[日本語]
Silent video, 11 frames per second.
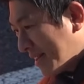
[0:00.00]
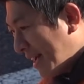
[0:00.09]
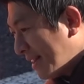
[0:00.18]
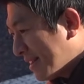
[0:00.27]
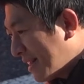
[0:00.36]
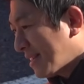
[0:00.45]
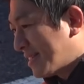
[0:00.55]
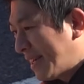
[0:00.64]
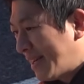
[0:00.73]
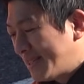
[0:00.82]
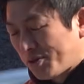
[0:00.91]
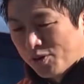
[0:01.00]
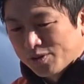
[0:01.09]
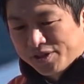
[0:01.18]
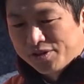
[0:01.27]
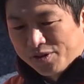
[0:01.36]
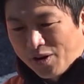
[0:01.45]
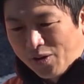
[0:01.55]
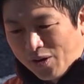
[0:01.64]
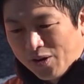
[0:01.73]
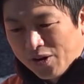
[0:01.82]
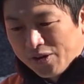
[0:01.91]
立った政党っていうの
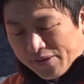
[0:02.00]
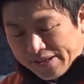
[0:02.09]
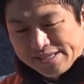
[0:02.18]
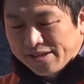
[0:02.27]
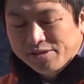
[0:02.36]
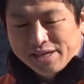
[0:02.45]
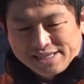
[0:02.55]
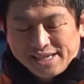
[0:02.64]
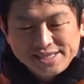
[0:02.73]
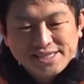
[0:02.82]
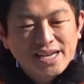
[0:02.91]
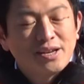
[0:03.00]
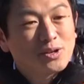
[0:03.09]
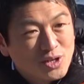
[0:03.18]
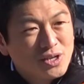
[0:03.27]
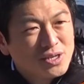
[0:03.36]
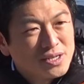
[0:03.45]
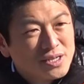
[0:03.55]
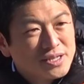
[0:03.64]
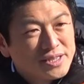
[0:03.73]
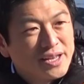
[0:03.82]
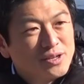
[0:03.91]
を、政党というか政治勢
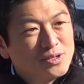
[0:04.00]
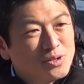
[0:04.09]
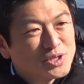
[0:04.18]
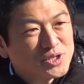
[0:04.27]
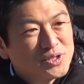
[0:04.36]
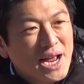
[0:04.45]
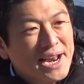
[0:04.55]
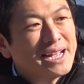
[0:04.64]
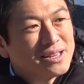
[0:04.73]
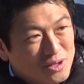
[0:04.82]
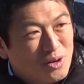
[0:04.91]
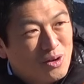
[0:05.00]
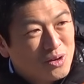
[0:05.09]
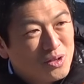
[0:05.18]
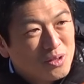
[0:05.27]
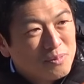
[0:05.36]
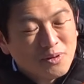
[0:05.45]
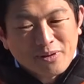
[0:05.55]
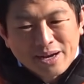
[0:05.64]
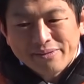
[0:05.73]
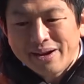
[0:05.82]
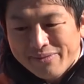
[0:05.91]
力っていうのを作らないと、もう
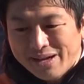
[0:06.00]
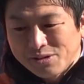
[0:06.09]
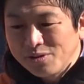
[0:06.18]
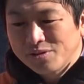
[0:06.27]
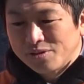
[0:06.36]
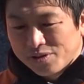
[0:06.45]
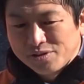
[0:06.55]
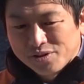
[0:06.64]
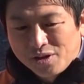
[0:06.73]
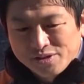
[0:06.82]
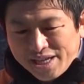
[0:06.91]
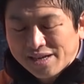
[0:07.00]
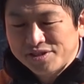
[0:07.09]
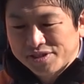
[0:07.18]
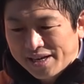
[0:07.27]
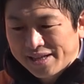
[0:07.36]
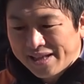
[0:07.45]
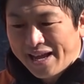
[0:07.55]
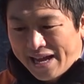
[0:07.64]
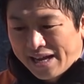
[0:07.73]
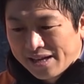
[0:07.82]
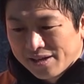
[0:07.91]
我々はどんどんどんどん搾取され
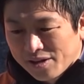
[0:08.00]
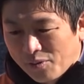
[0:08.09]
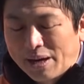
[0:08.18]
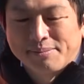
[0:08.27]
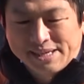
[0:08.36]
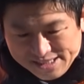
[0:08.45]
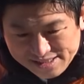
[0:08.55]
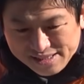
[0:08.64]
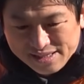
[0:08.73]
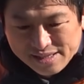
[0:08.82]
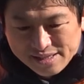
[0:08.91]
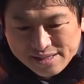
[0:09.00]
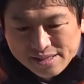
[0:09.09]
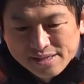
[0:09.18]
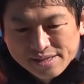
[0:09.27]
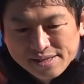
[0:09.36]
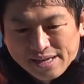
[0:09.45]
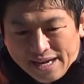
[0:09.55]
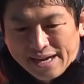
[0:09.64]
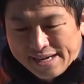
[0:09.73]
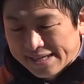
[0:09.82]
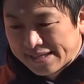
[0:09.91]
て終わります。
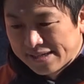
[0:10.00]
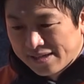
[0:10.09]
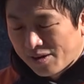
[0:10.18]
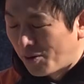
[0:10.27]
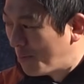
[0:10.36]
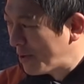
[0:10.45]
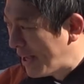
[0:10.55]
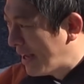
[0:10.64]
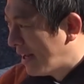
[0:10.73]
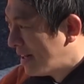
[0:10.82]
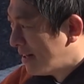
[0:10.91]
はい。だからこれもうね、